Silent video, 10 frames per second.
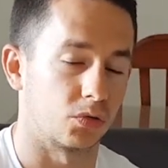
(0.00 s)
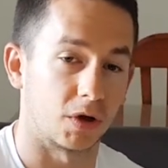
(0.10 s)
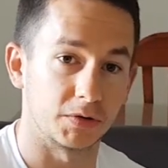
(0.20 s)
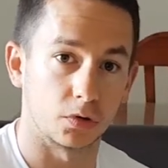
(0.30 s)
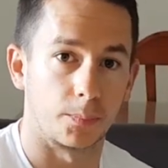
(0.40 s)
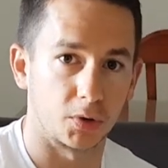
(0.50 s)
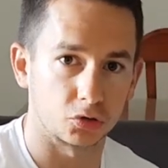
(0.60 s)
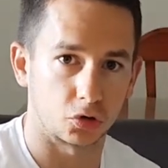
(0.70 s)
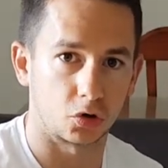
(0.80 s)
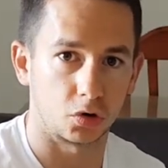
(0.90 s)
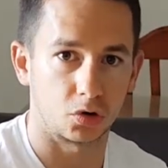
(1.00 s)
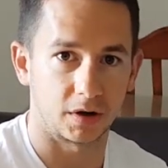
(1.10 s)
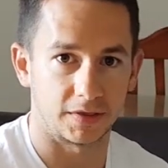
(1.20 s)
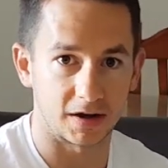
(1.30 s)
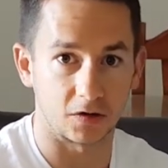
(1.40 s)
No hay unos protocolos
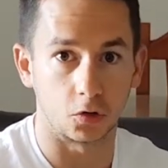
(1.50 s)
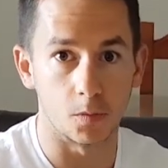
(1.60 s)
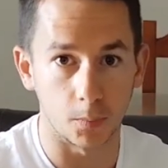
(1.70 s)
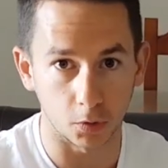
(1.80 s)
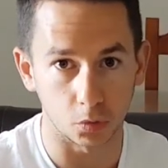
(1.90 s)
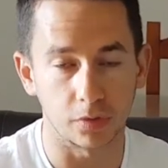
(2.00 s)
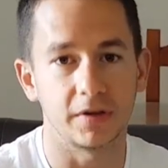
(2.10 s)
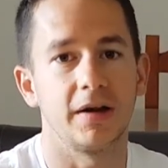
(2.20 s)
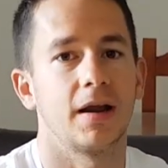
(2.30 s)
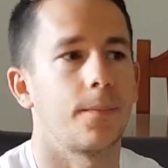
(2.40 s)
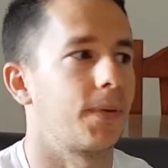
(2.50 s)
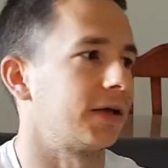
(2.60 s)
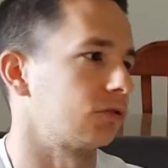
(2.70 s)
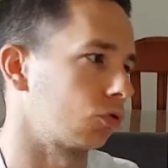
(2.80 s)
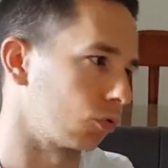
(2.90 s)
que digan cómo producirla
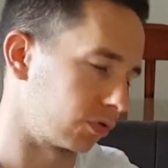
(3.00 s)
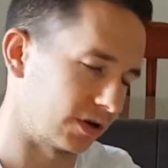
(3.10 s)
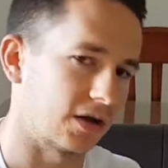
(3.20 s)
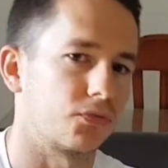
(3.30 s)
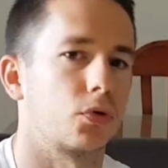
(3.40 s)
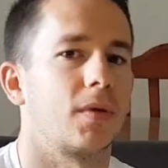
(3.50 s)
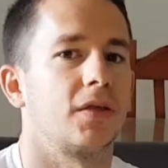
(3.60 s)
para introducirla en forma